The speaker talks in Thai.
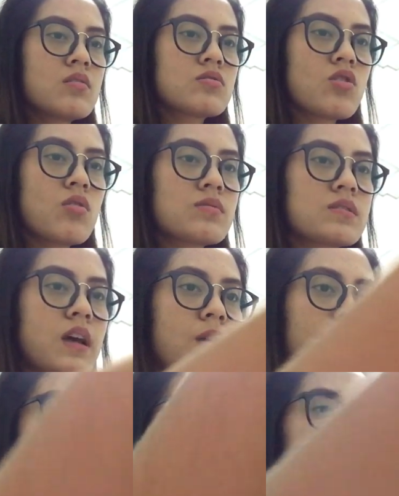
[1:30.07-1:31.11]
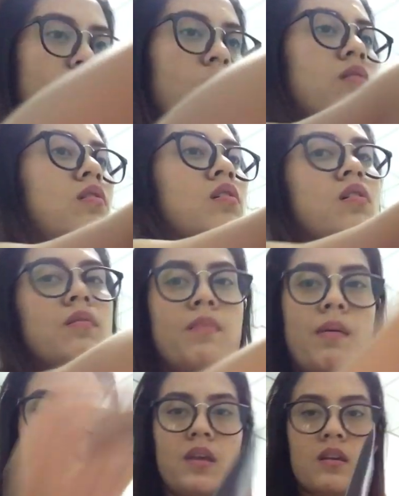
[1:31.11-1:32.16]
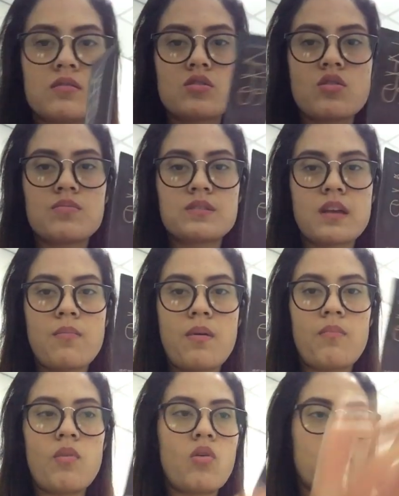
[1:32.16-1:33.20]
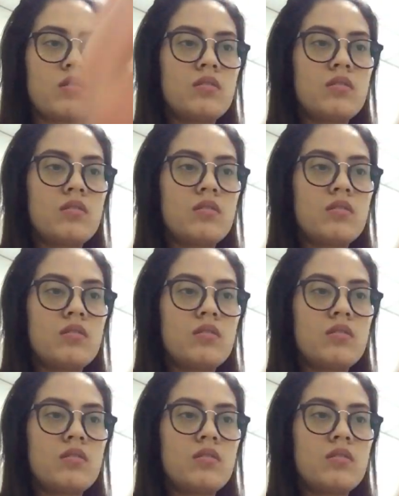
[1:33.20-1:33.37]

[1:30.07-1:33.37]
ชอบใช้แบบหลอดแบบนี้ชอบใช้แบบหลอด